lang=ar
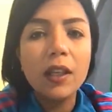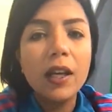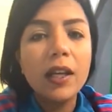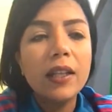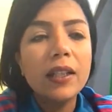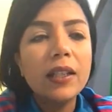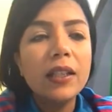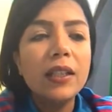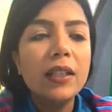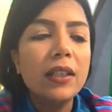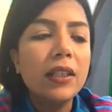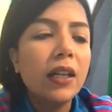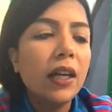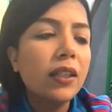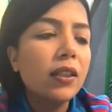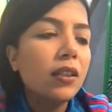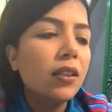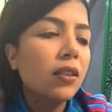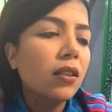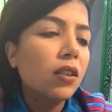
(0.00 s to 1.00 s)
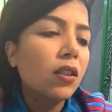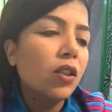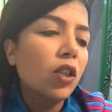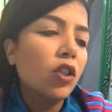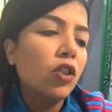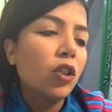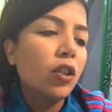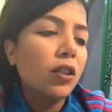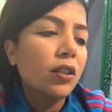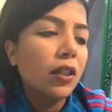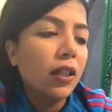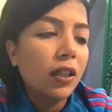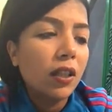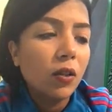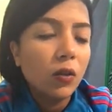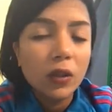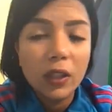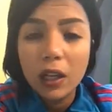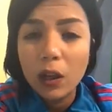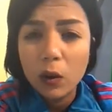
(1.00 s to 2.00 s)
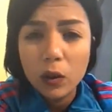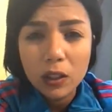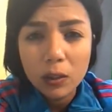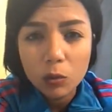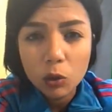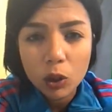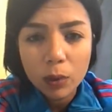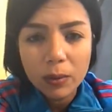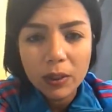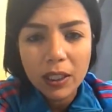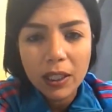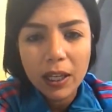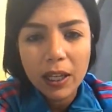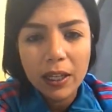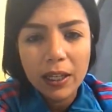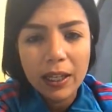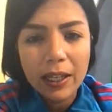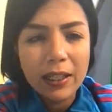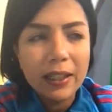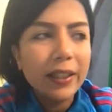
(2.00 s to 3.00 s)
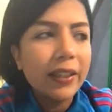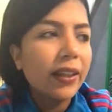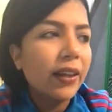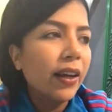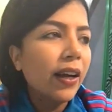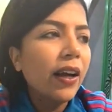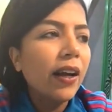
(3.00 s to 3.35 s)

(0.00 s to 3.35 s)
قالت لي عندي 16 سنة قلت لها هو أنت بتشربي سجاير لقيت لي